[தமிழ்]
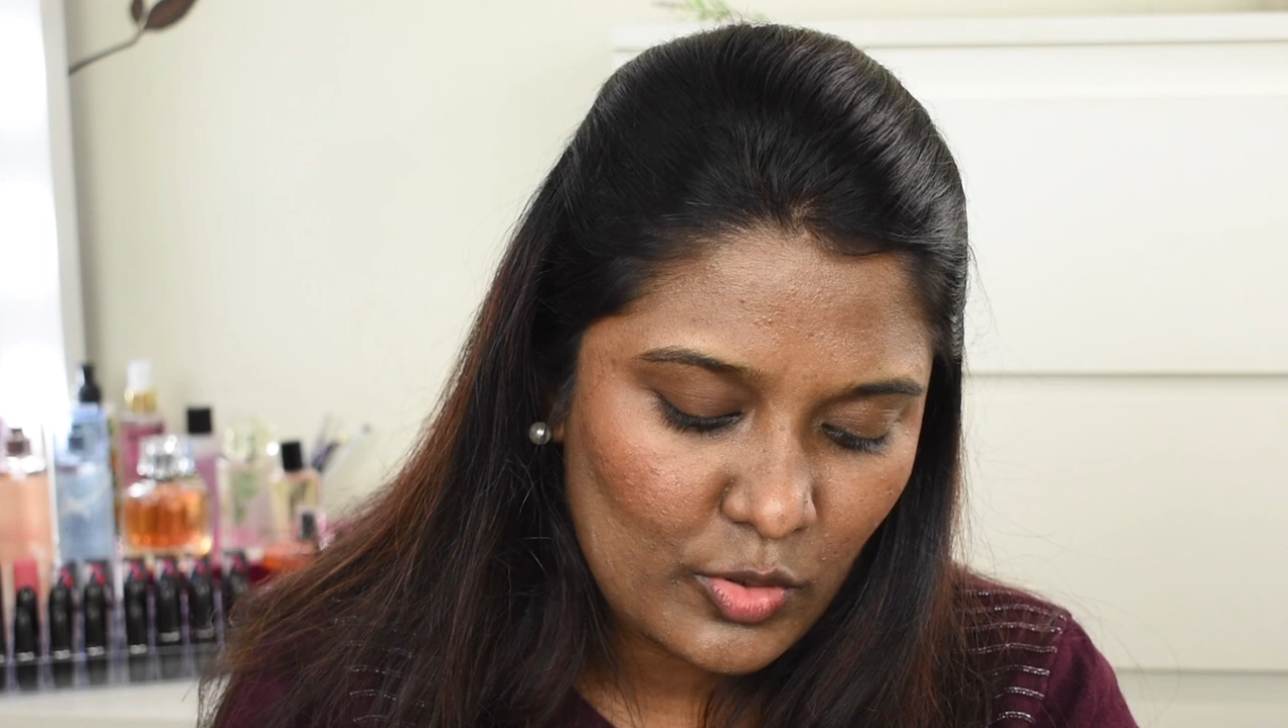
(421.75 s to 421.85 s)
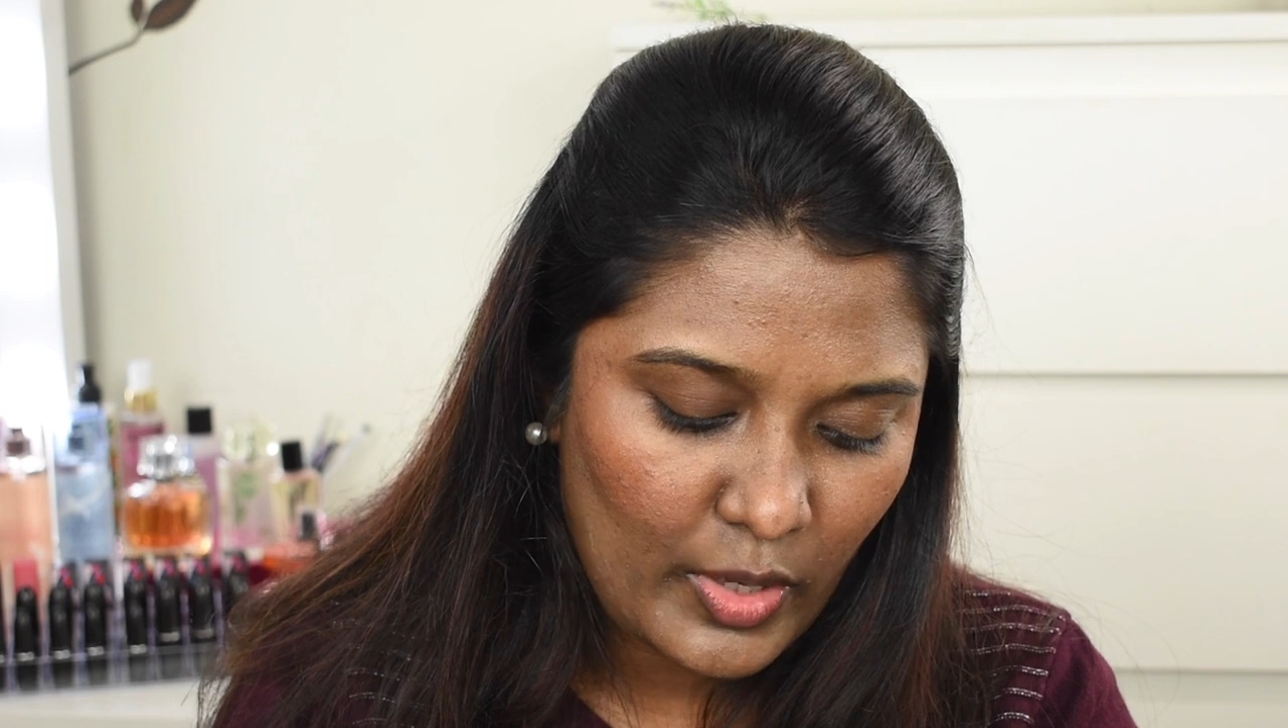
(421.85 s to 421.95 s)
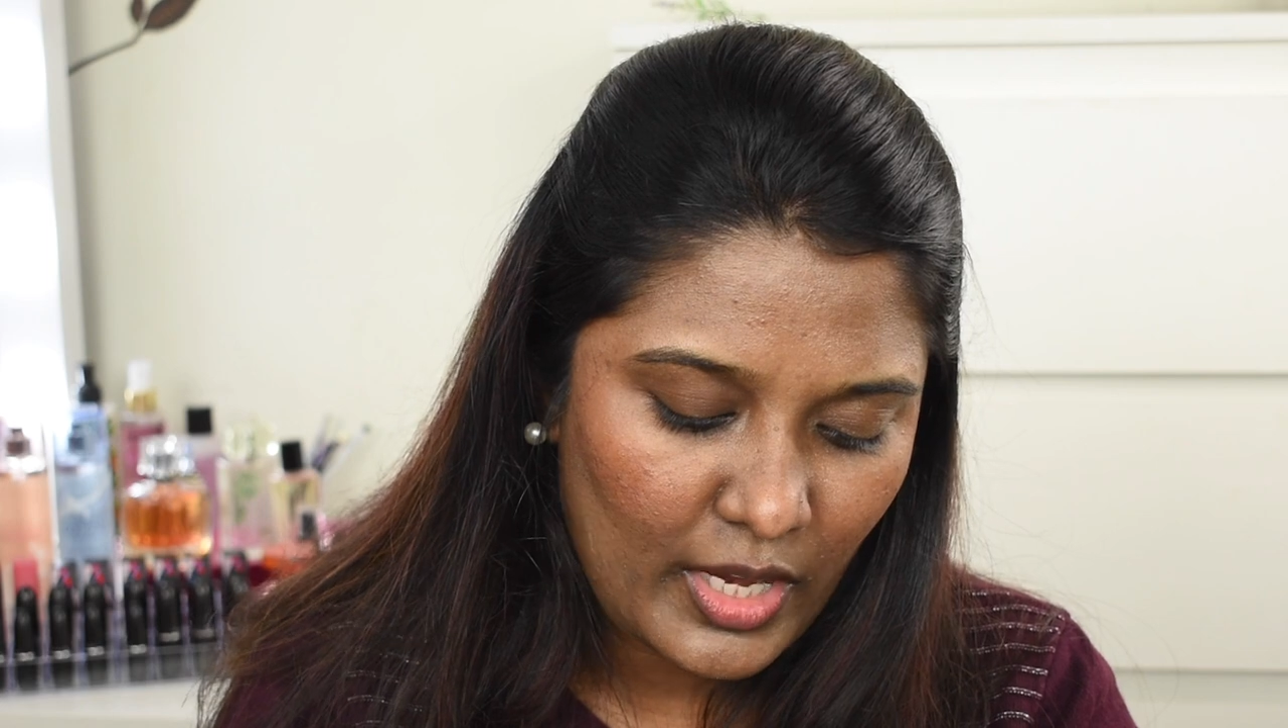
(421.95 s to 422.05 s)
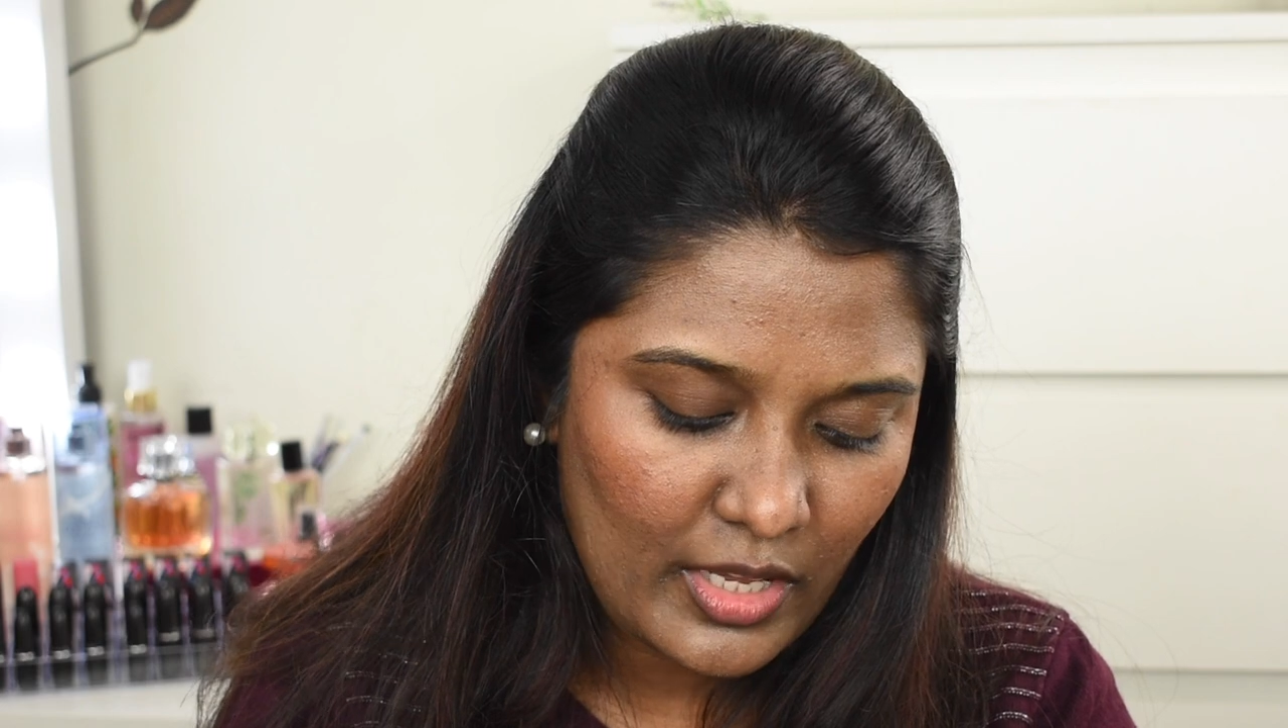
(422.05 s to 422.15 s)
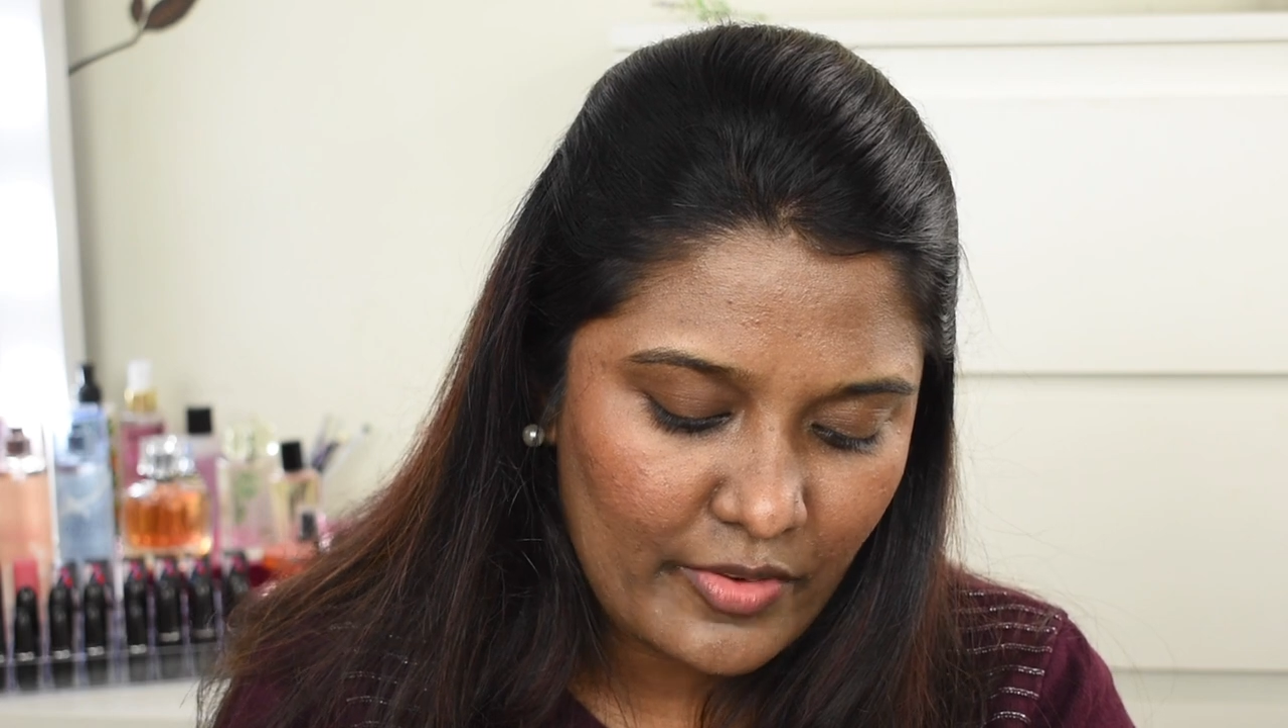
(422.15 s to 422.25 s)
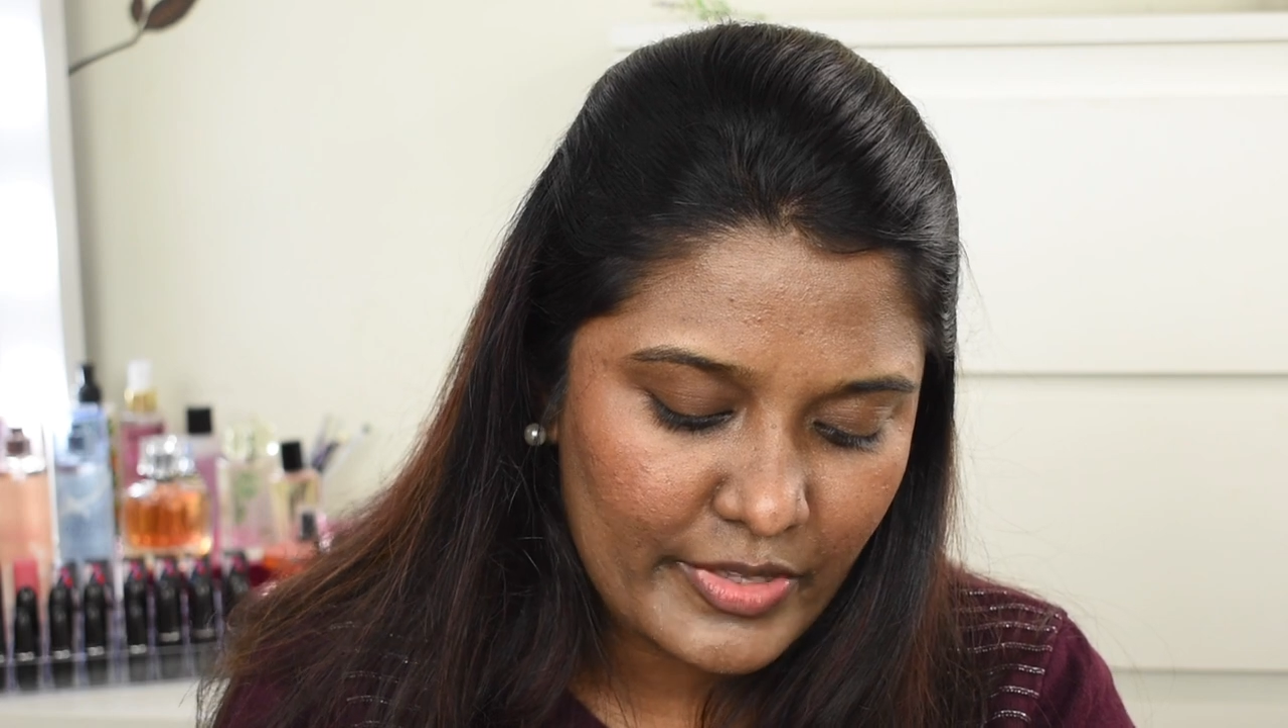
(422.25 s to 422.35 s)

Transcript: ஸோ எனக்கு